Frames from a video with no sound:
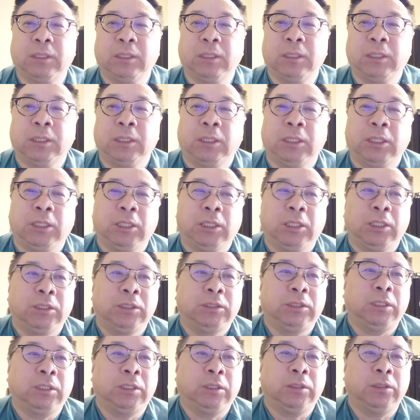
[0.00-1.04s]
的
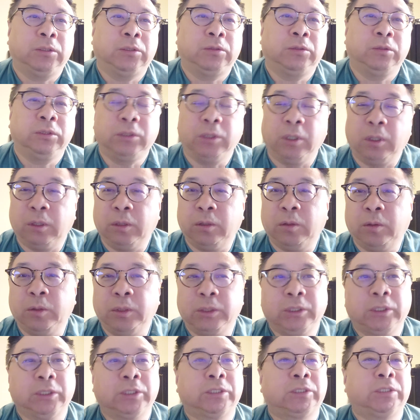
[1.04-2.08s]
这个需求，
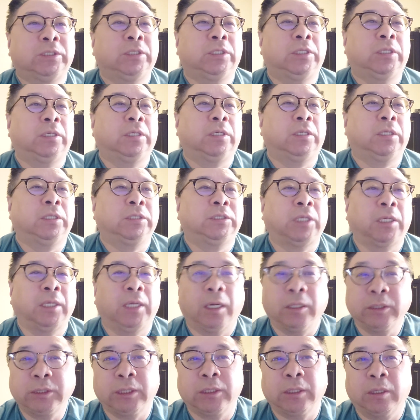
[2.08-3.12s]
或者是呃想
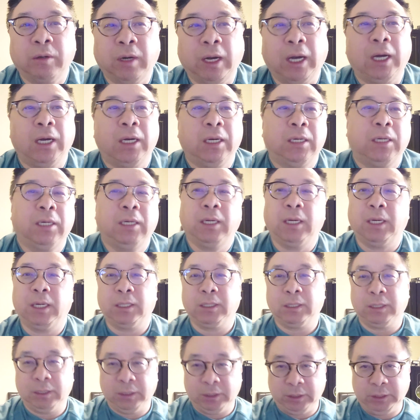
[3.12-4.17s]
了解的话啊，
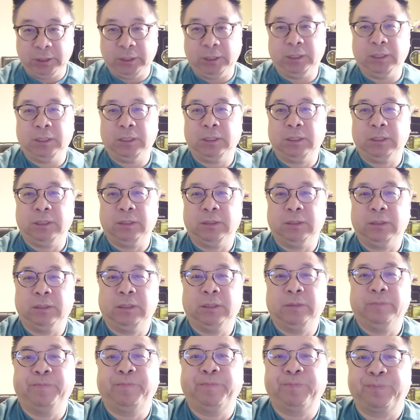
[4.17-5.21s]
可以
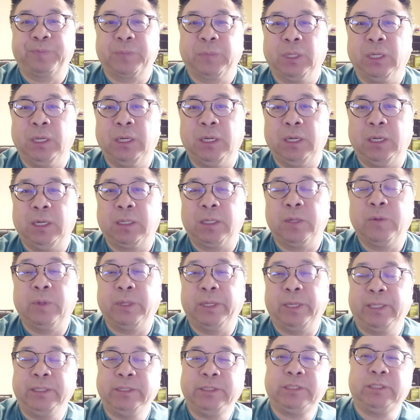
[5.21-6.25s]
啊跟
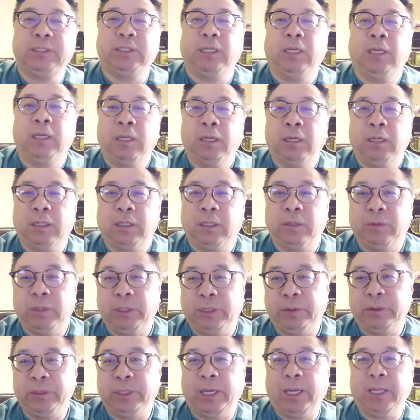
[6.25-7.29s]
我联系，跟我
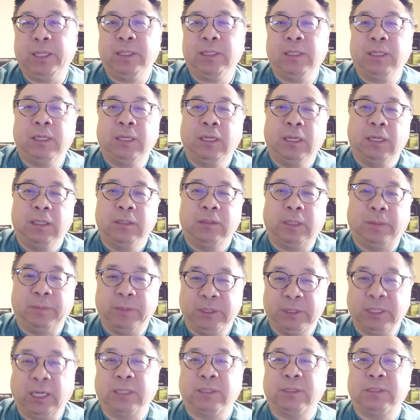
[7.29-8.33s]
留言，咱
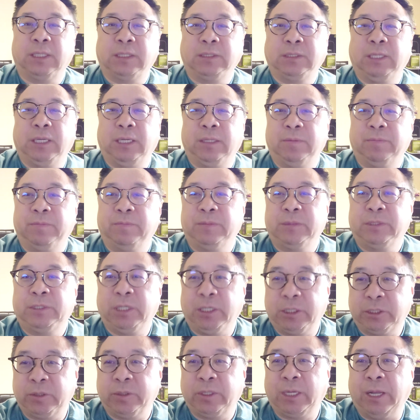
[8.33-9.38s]
们下期再见，
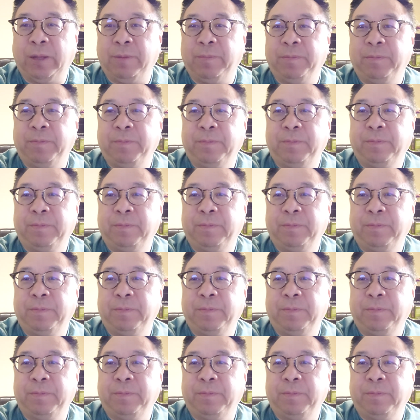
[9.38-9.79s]
谢谢收看。